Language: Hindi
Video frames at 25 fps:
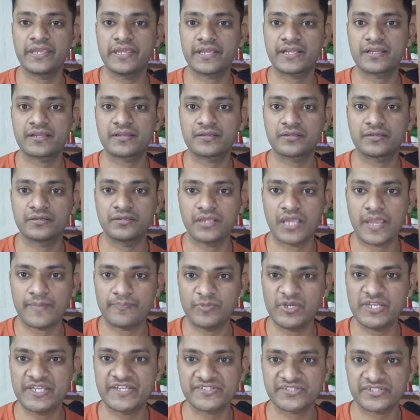एक
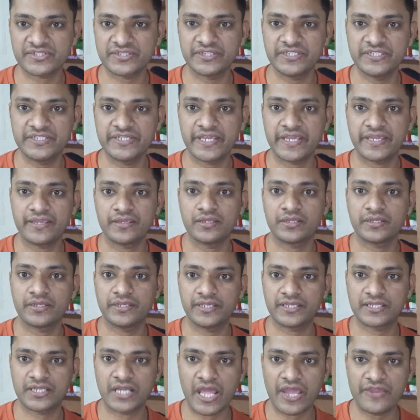एप्लीकेशन दी है
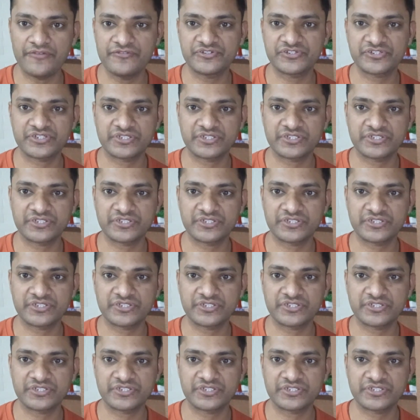एक लाइव